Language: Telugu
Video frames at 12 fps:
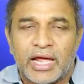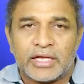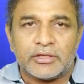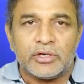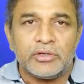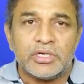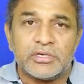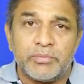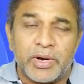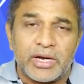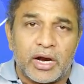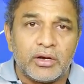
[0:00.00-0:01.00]
అలాగే తెలుగుదేశం
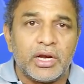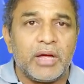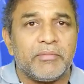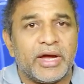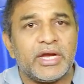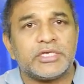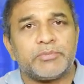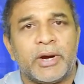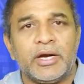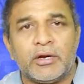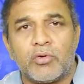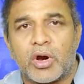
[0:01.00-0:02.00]
పార్టీ అడుగులే మైనస్
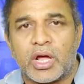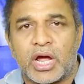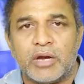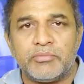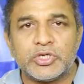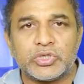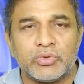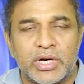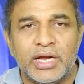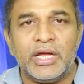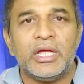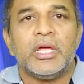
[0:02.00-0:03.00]
పాయింట్కి ఒకటి
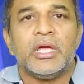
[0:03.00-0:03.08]
కనిపిస్తున్నాయి